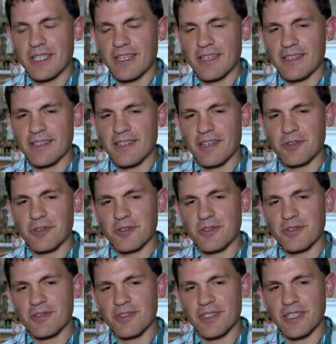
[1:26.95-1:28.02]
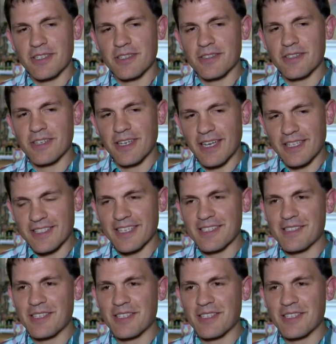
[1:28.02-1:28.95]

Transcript: äh, auch eine Adresse